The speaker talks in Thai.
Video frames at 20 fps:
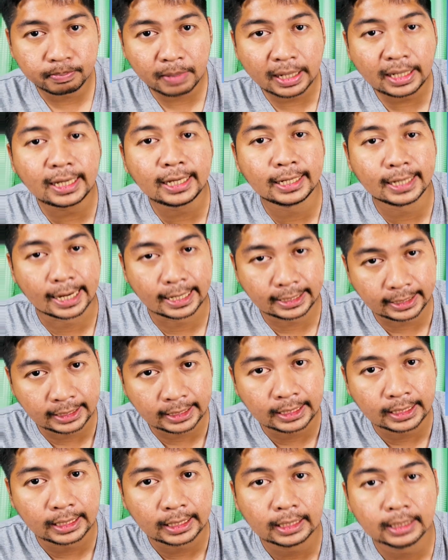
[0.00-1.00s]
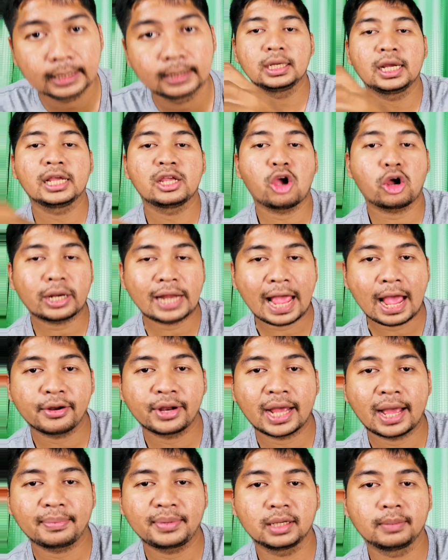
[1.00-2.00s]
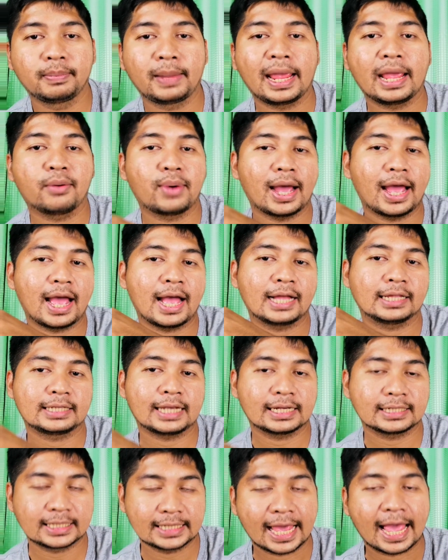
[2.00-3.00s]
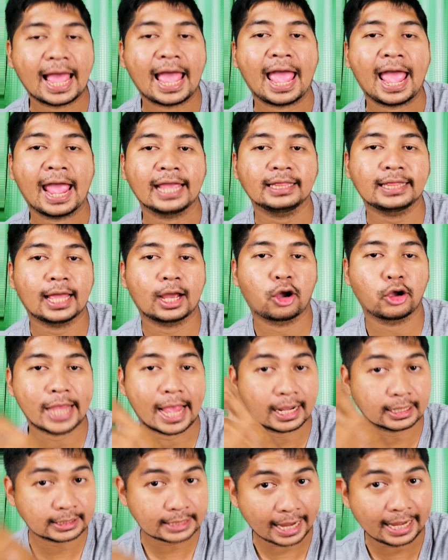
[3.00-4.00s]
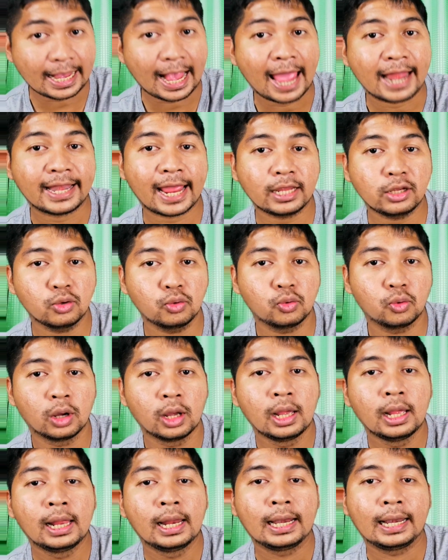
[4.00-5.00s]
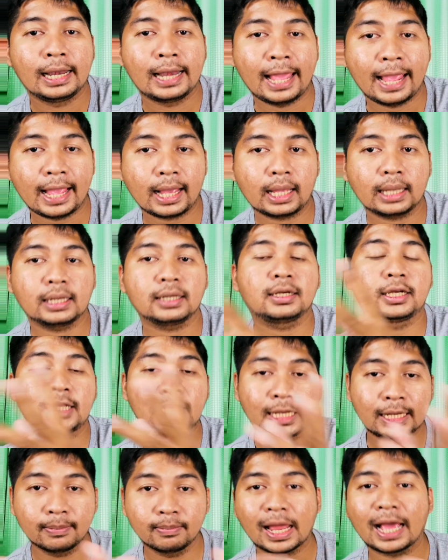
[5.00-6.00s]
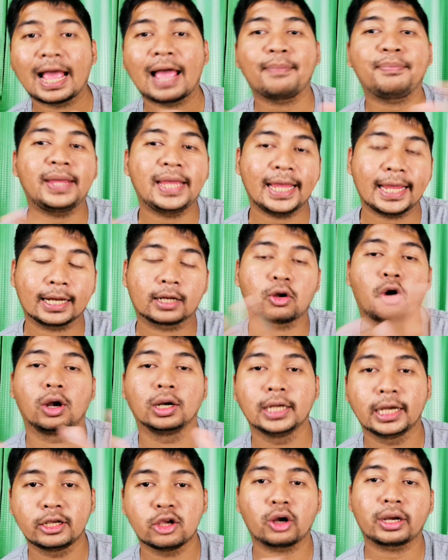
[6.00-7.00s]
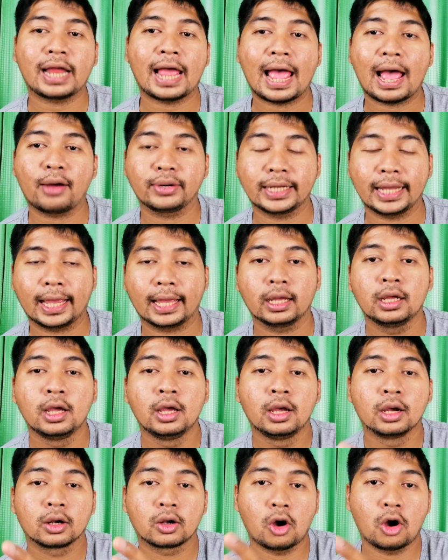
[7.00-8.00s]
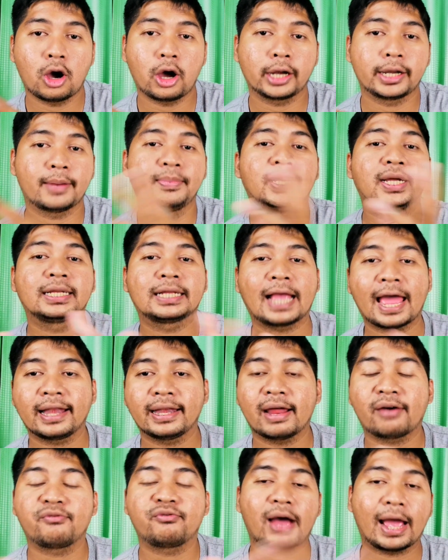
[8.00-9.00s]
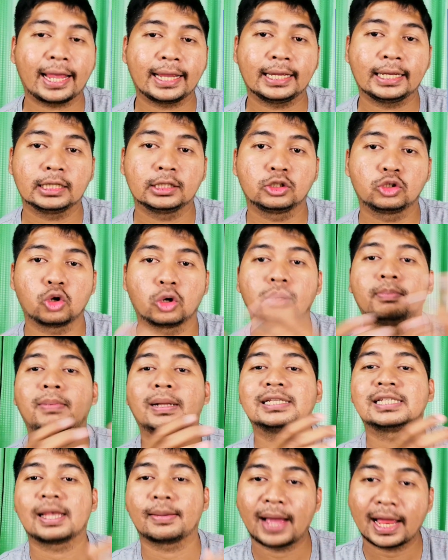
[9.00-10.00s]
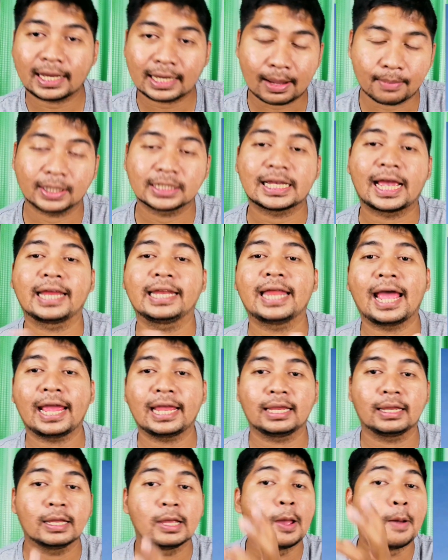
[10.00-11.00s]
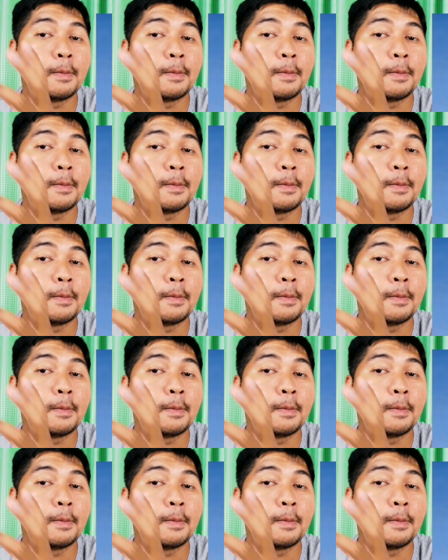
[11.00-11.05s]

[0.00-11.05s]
ไม่กี่นาทีเรือยอร์กทาวน์นะครับถึงแม้ว่าจะเสียหายแต่ก็ยังใช้การได้อยู่และทีมระงับเหตุของเรือยอร์กทาวน์เนี่ยก็ดำเนินการดับไฟจนมันสามารถกลับมาใช้ได้